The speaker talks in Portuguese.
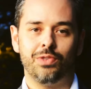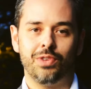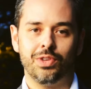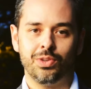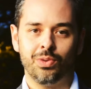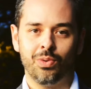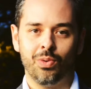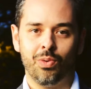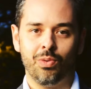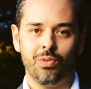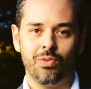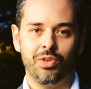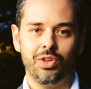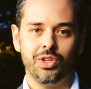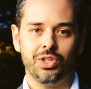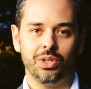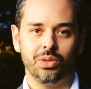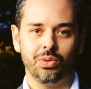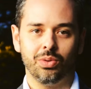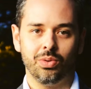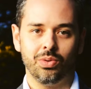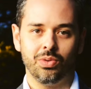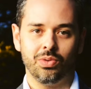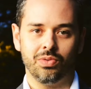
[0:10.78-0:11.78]
de fazer um convite
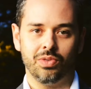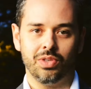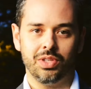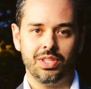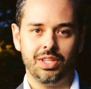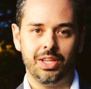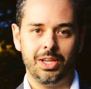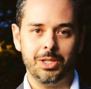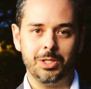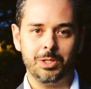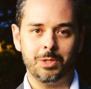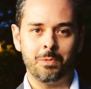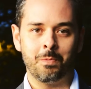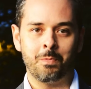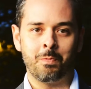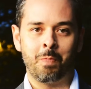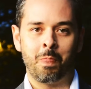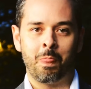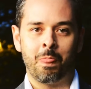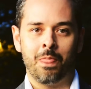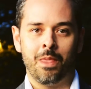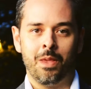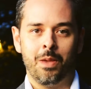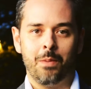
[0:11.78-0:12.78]
a todos vocês
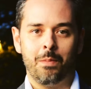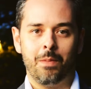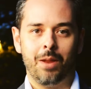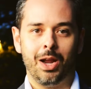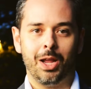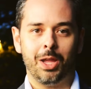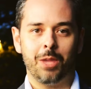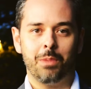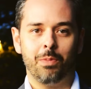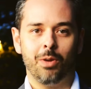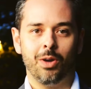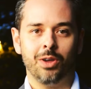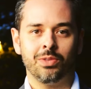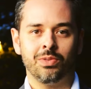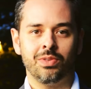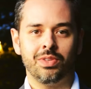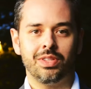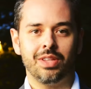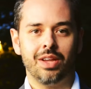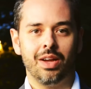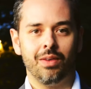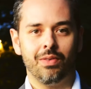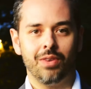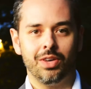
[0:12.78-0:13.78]
para que possam
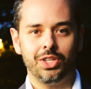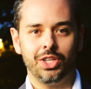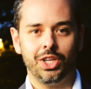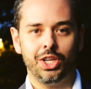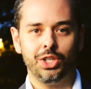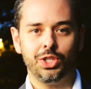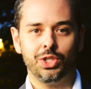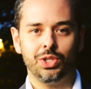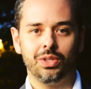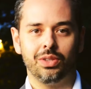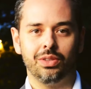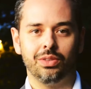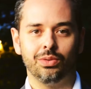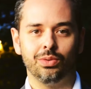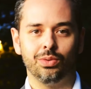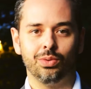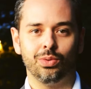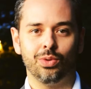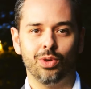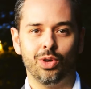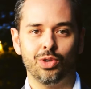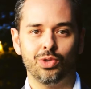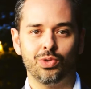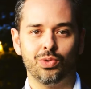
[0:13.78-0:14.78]
estar com a gente no
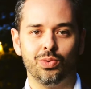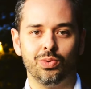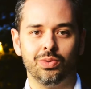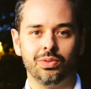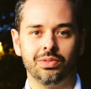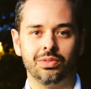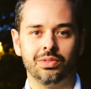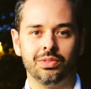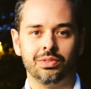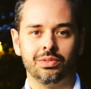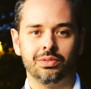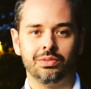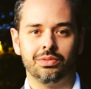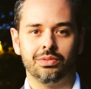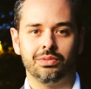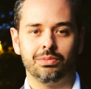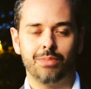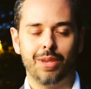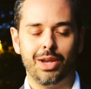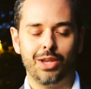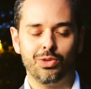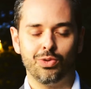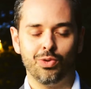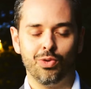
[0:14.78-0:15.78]
nosso
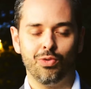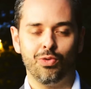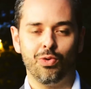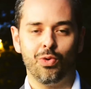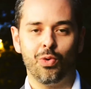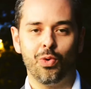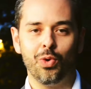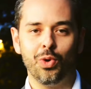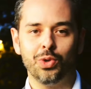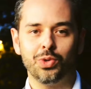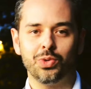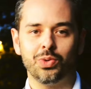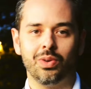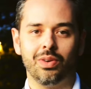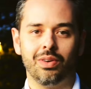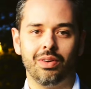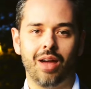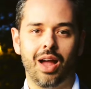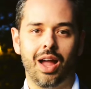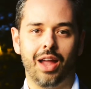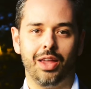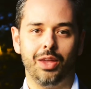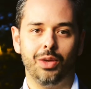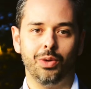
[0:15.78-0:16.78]
mais novo curso
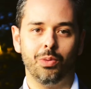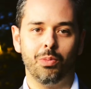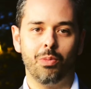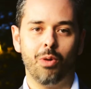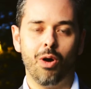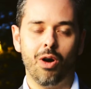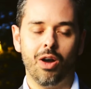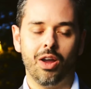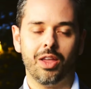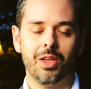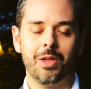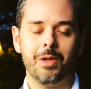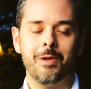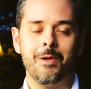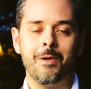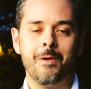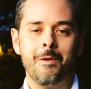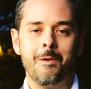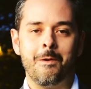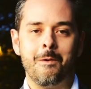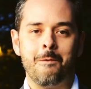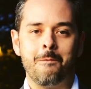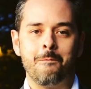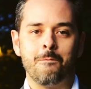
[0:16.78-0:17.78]
aqui no BOC,
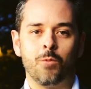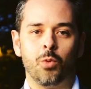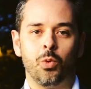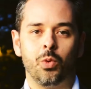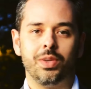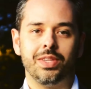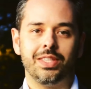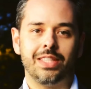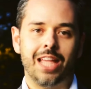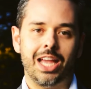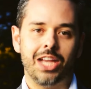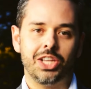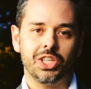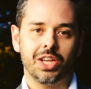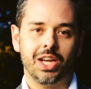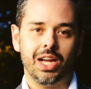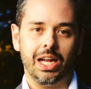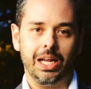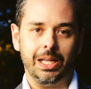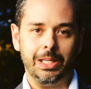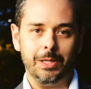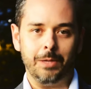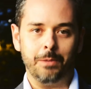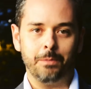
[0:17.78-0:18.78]
o Estética
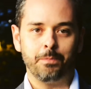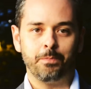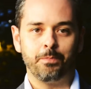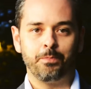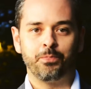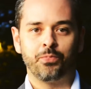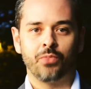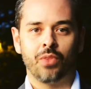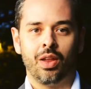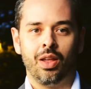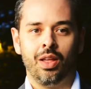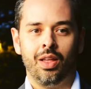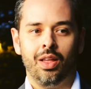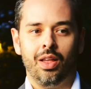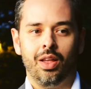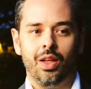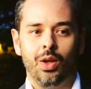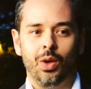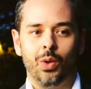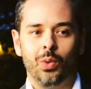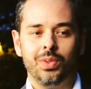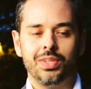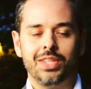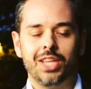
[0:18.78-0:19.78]
HD.
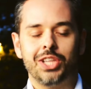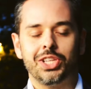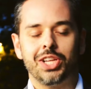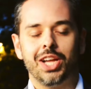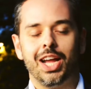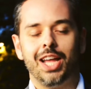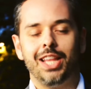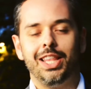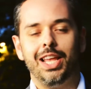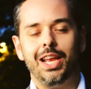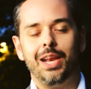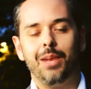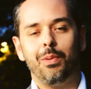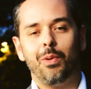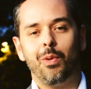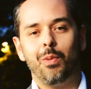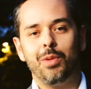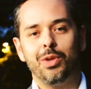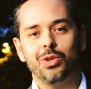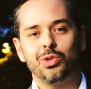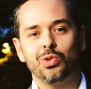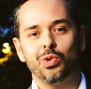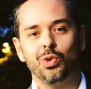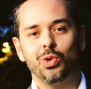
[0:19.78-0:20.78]
O Estética HD ele
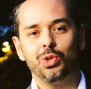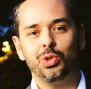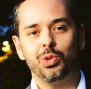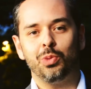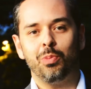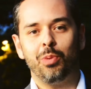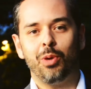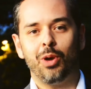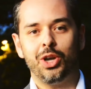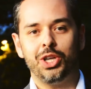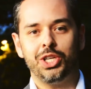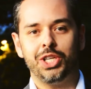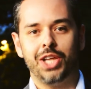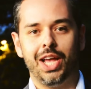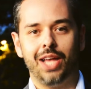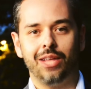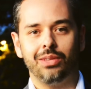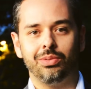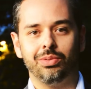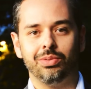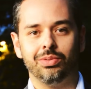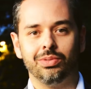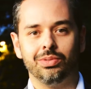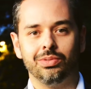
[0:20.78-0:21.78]
começou de um
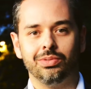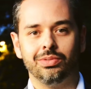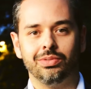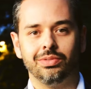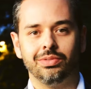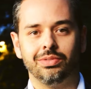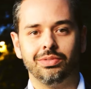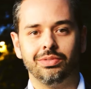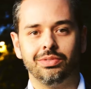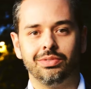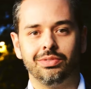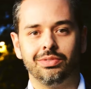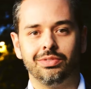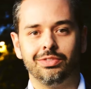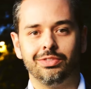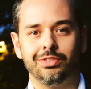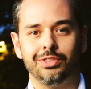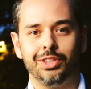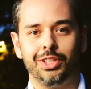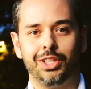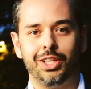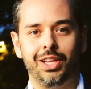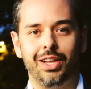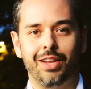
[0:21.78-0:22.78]
projeto
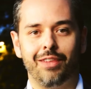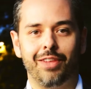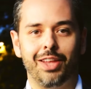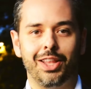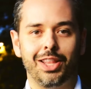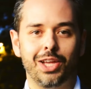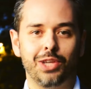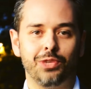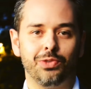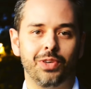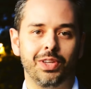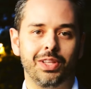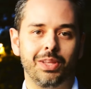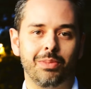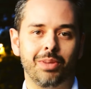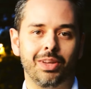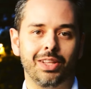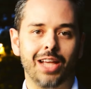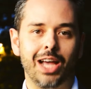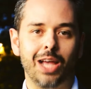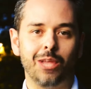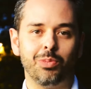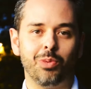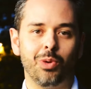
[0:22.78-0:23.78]
que na verdade foi
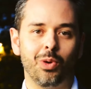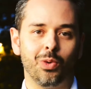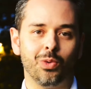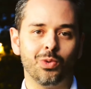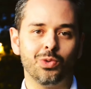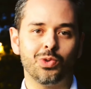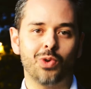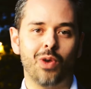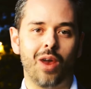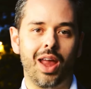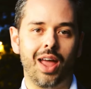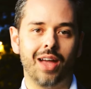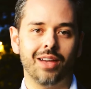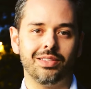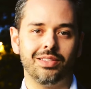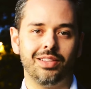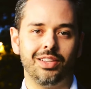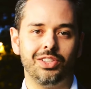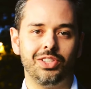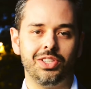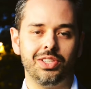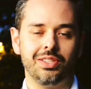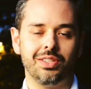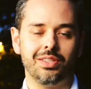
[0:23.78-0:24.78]
demandado por alguns colegas
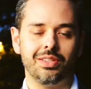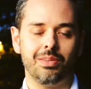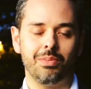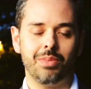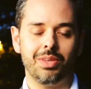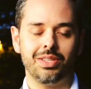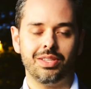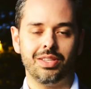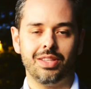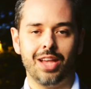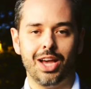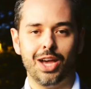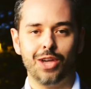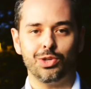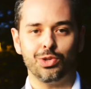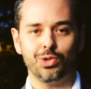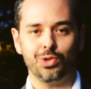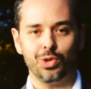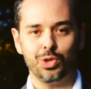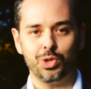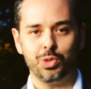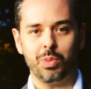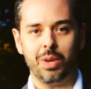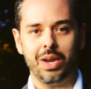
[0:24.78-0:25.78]
dentistas da minha cidade, eu
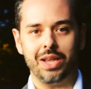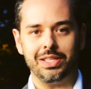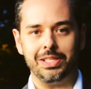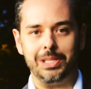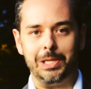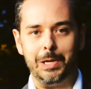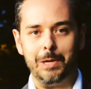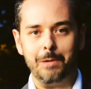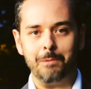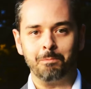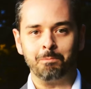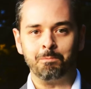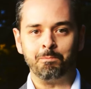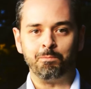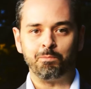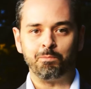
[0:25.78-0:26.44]
sou de Brasília,